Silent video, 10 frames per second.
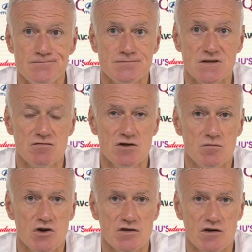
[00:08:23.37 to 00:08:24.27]

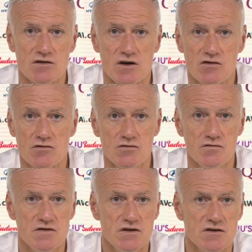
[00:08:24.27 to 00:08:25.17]
évidemment, il y a un cadre de
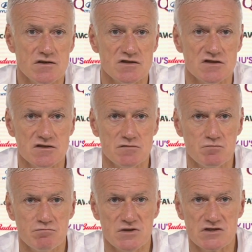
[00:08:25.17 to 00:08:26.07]
vie, il y a ce qui se
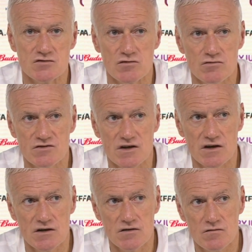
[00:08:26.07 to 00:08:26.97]
passe sur le
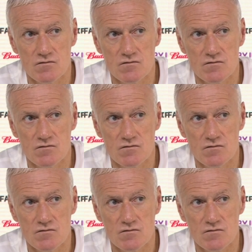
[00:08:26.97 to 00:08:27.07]
terrain,